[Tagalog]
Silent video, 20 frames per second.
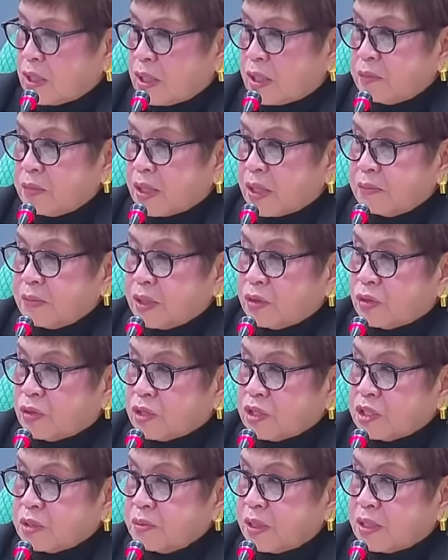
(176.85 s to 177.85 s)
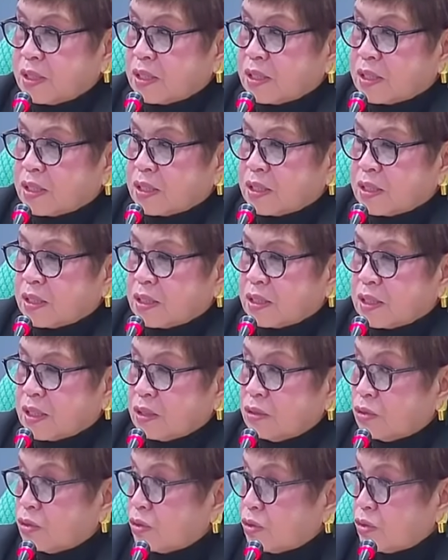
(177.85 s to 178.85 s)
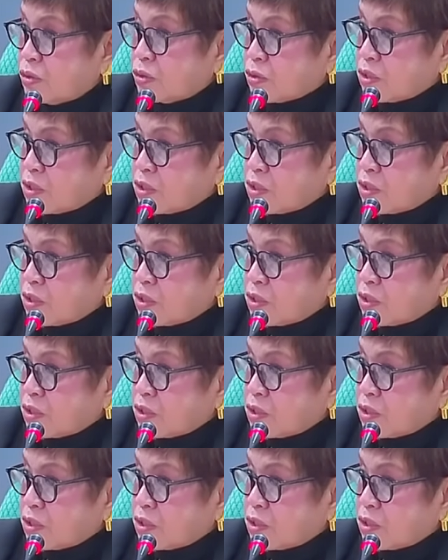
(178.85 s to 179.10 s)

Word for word: maraming congressman eh nagloloko No?